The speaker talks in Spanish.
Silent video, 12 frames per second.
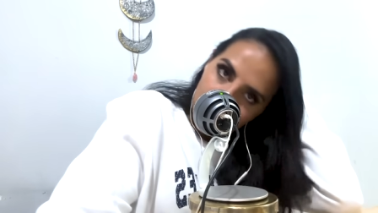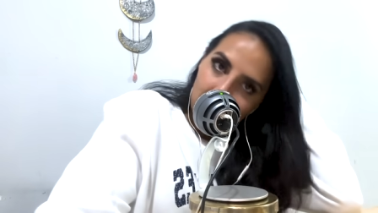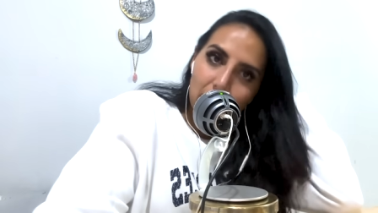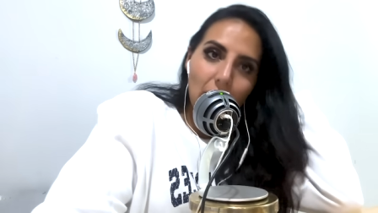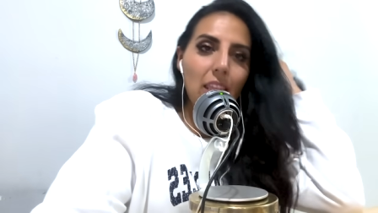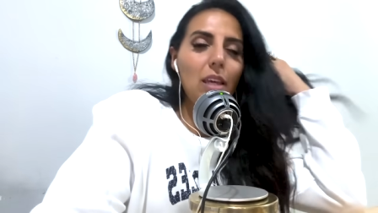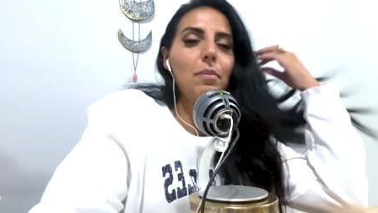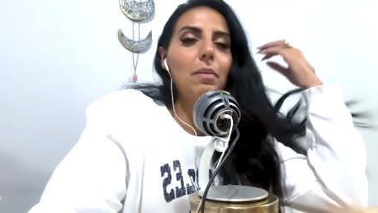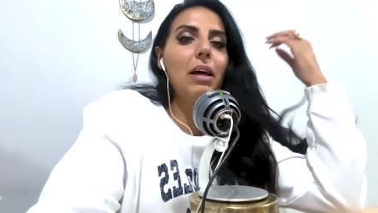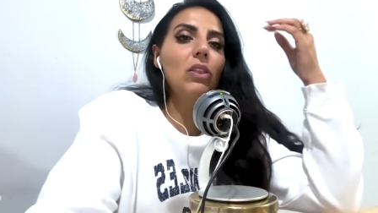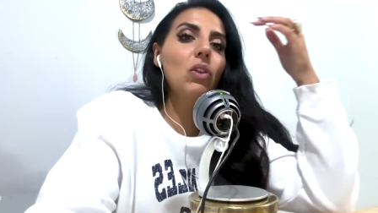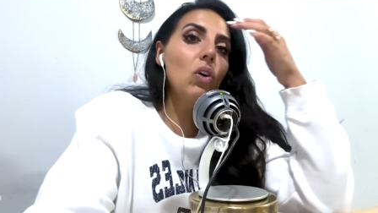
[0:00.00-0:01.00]
ya
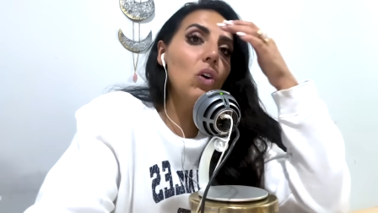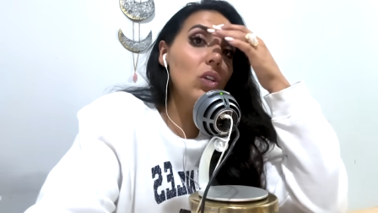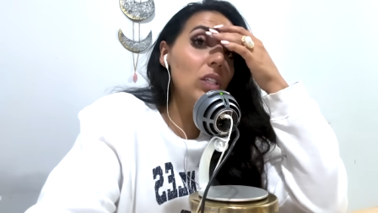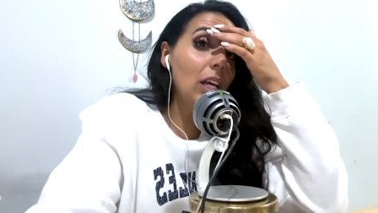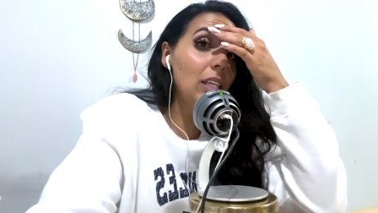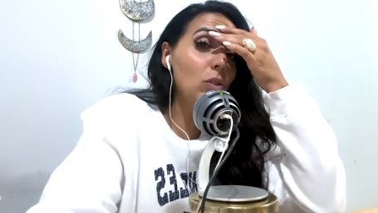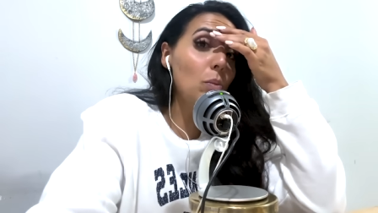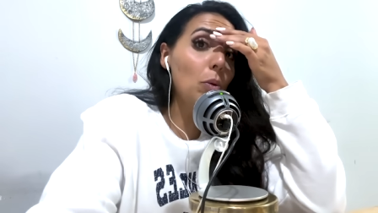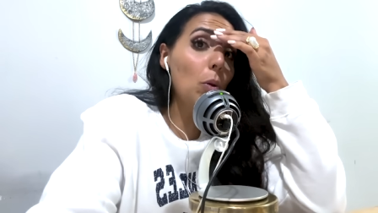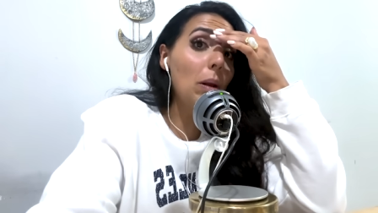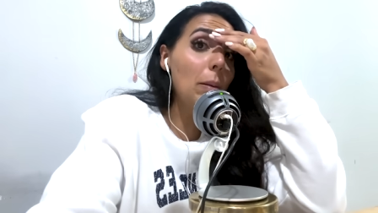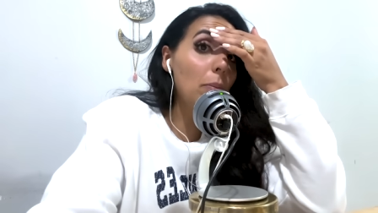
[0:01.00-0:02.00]
demandó, ya hizo un
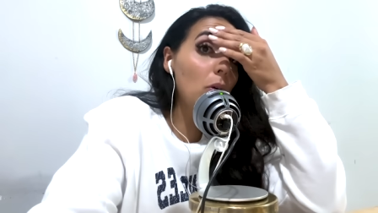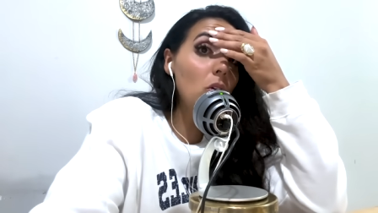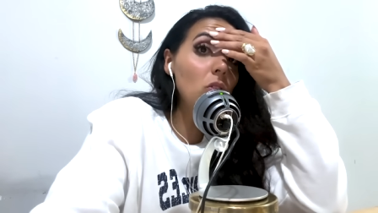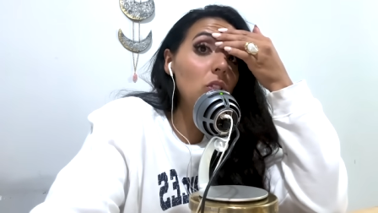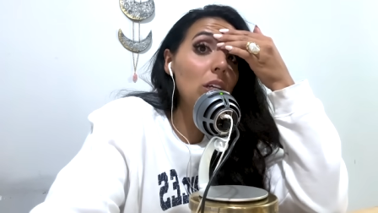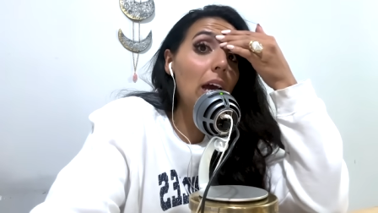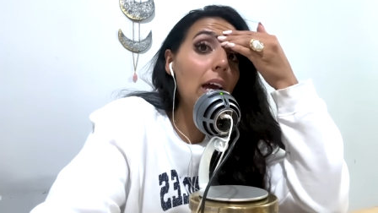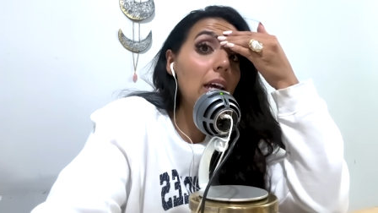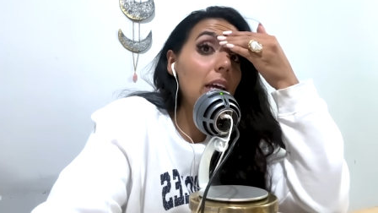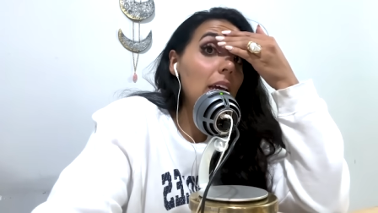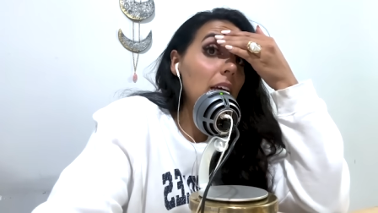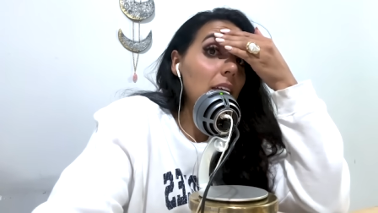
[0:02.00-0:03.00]
problemón, ya
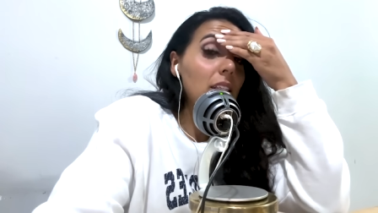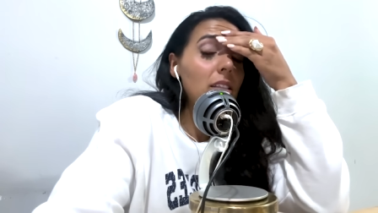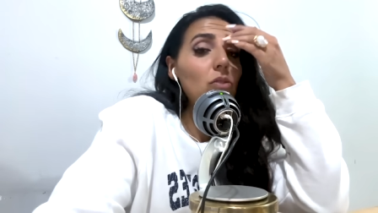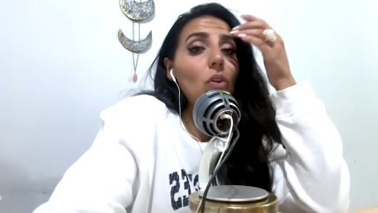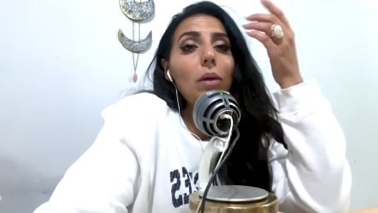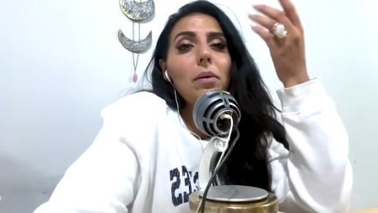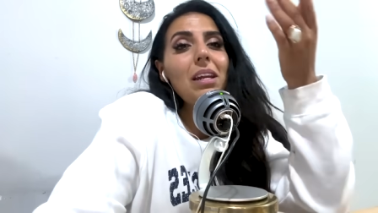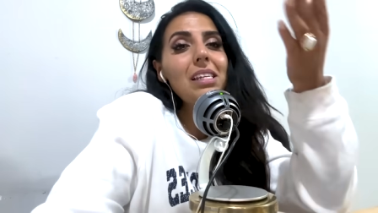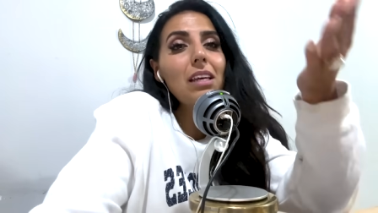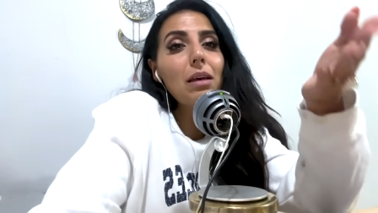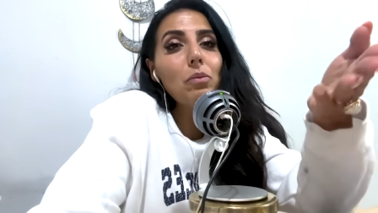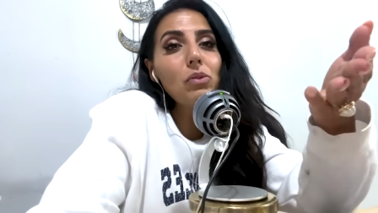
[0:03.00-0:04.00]
todavía ni
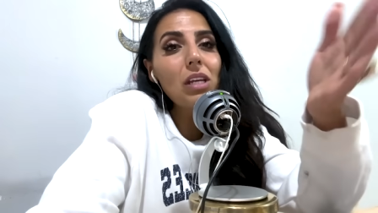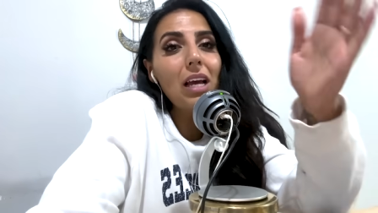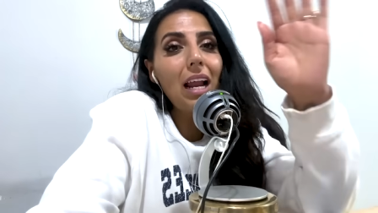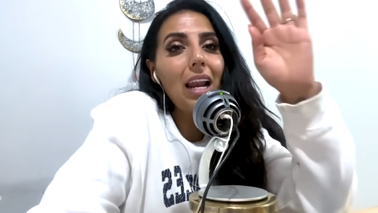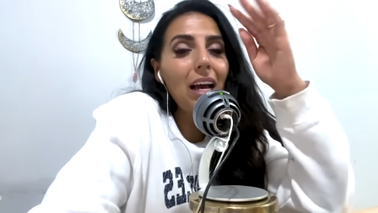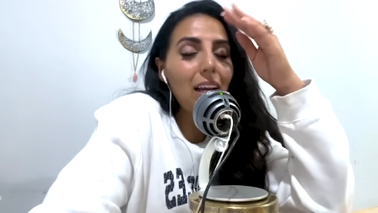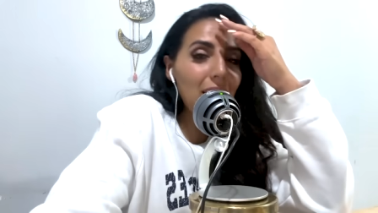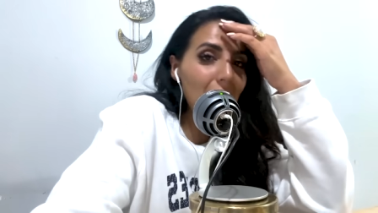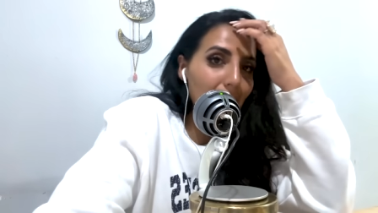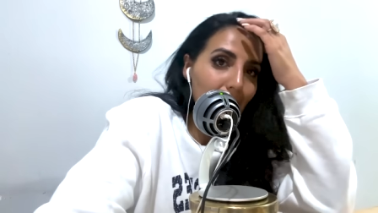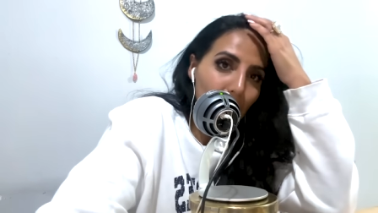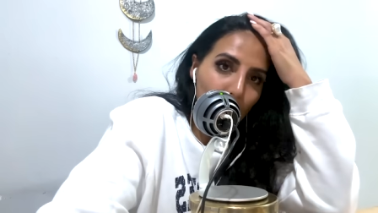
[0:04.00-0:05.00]
sabemos si Gala
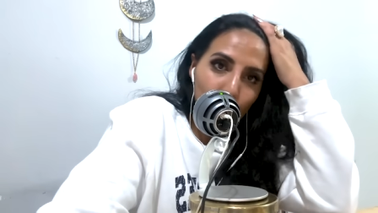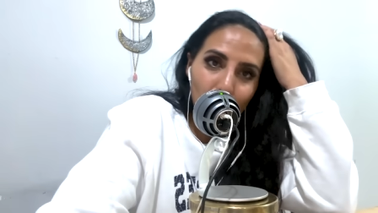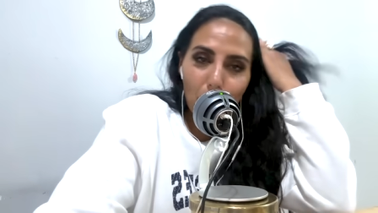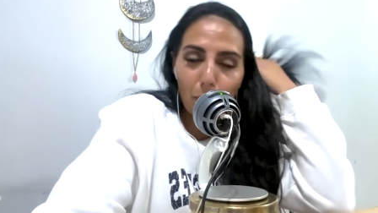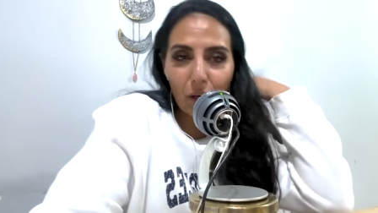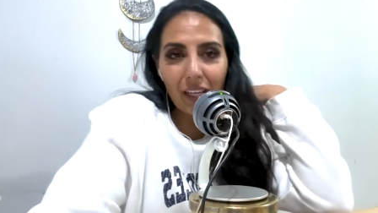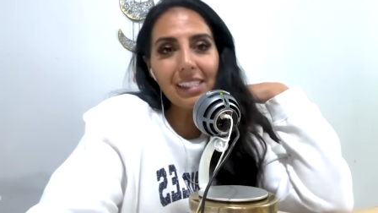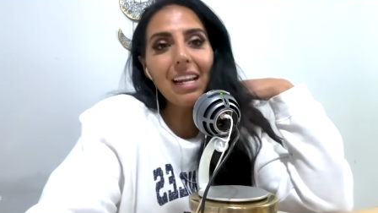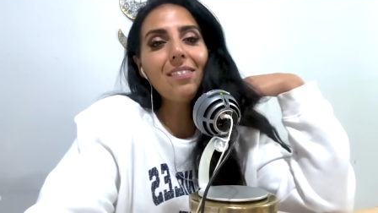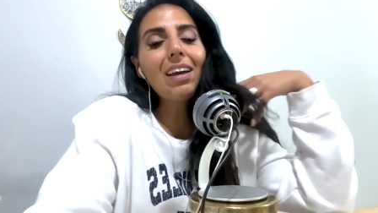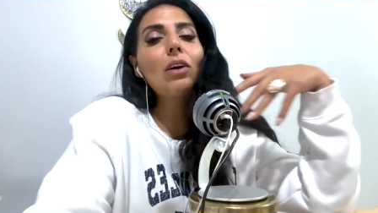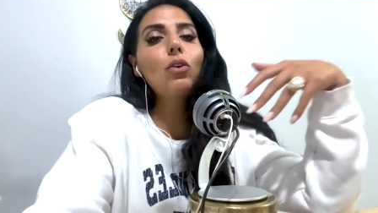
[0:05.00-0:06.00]
quiere. O sea, ¿por qué se
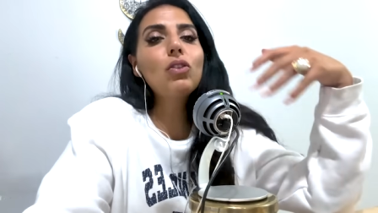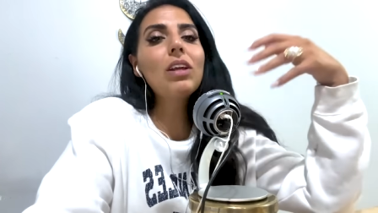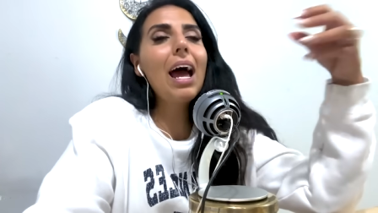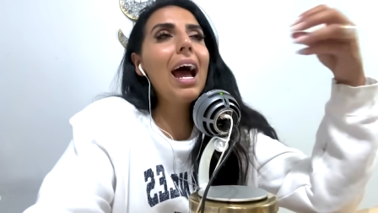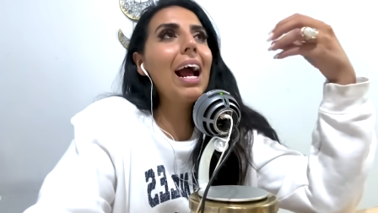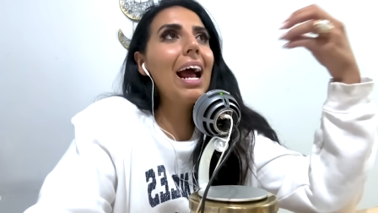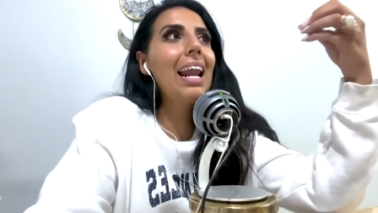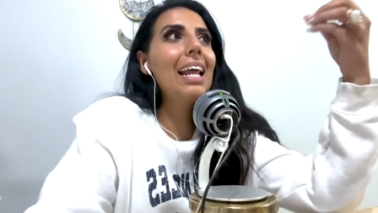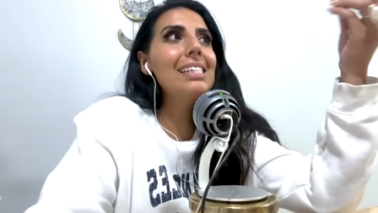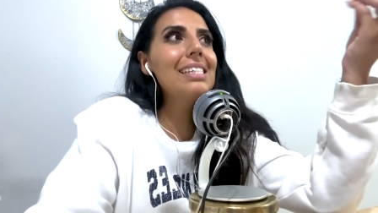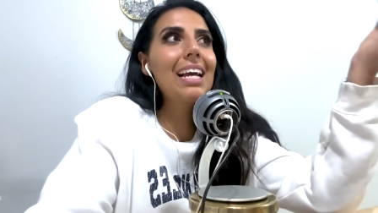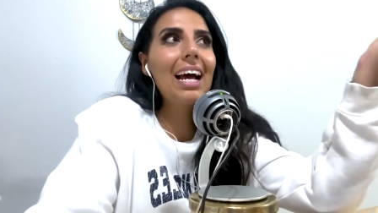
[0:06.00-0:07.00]
le va en contra a
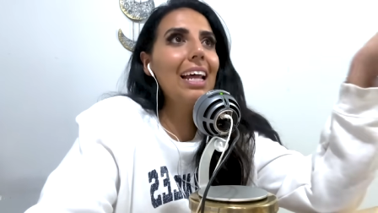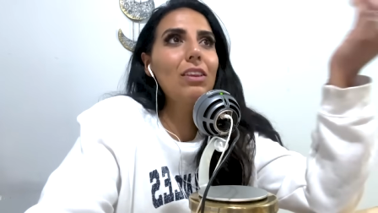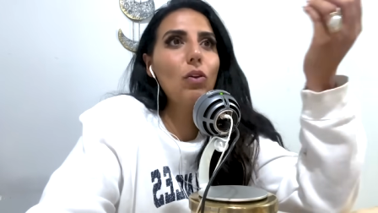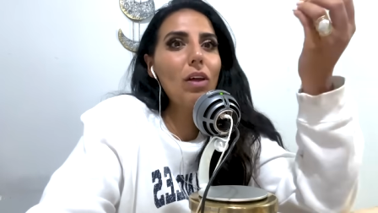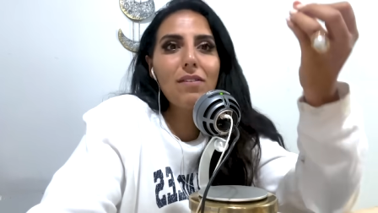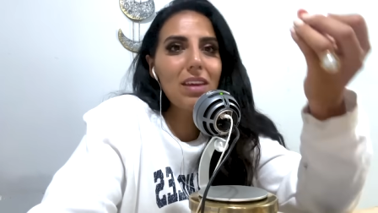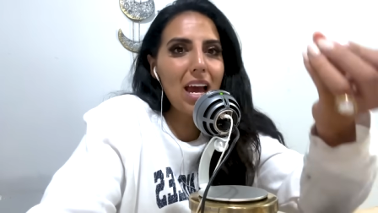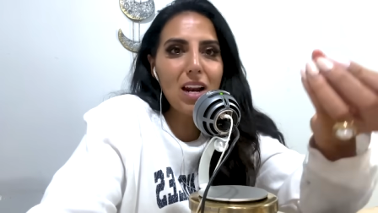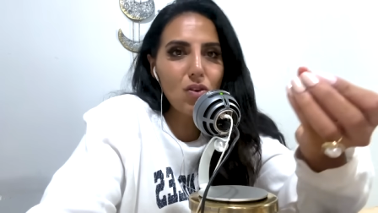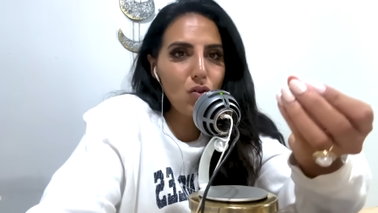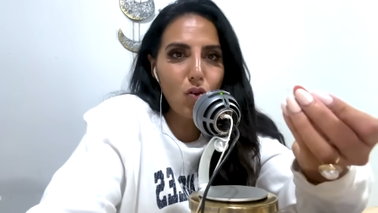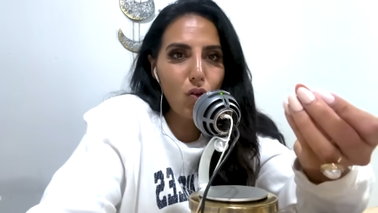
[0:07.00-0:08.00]
Gala si Gala todavía
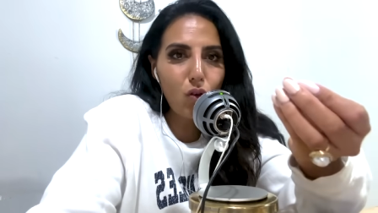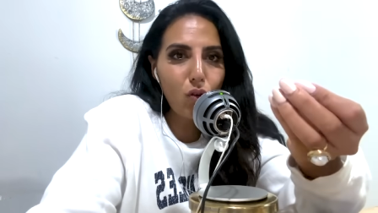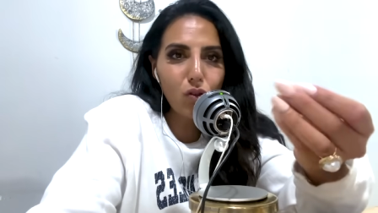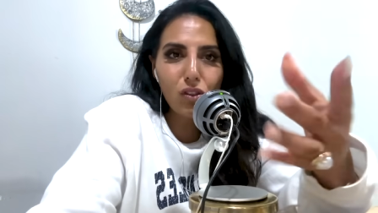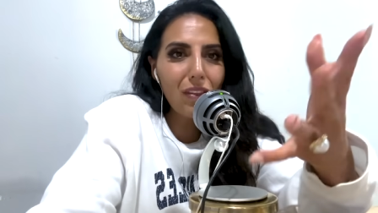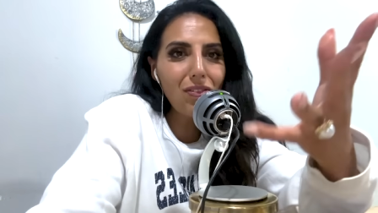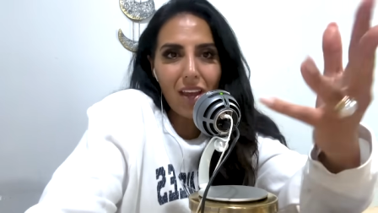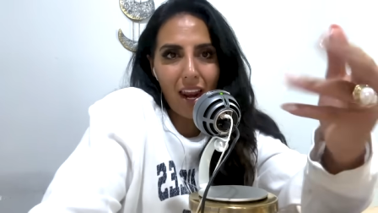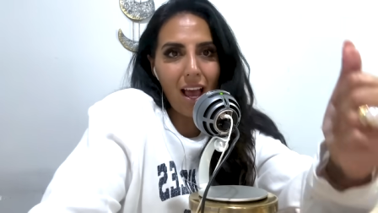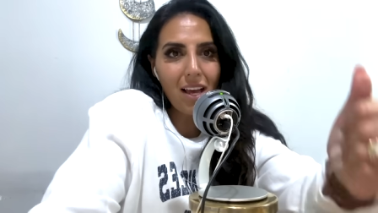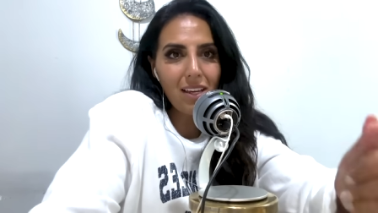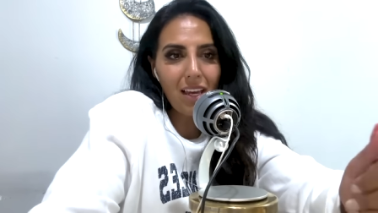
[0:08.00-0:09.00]
no se entera?
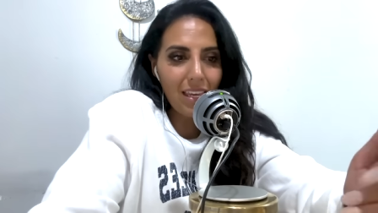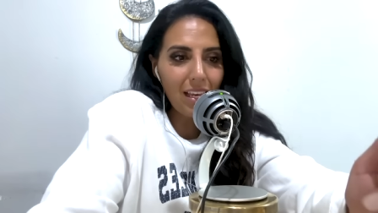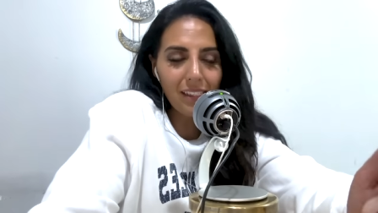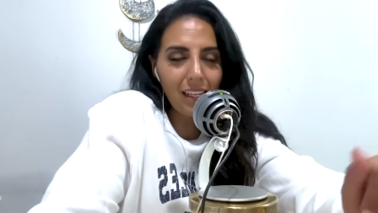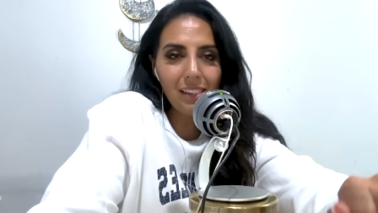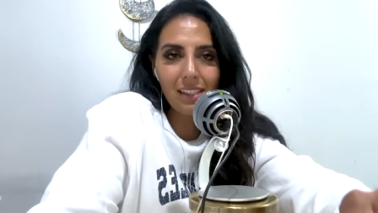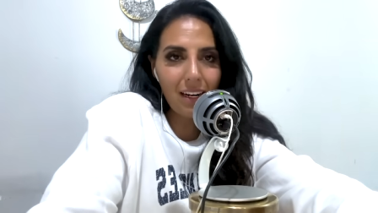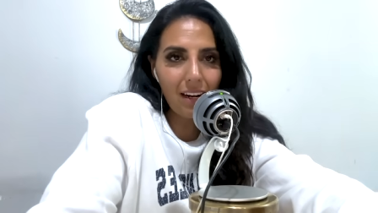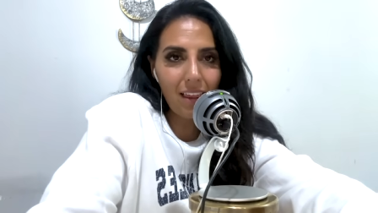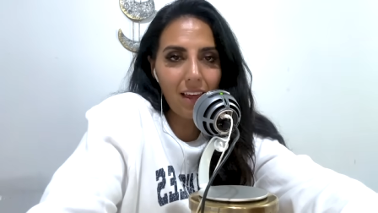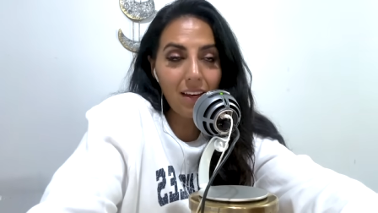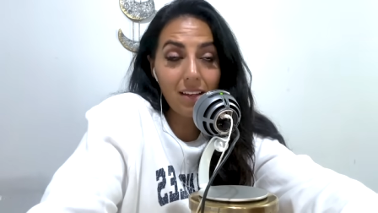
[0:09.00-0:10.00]
Ella está
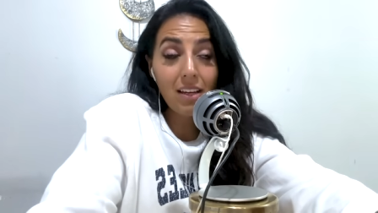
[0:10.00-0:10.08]
encerrada.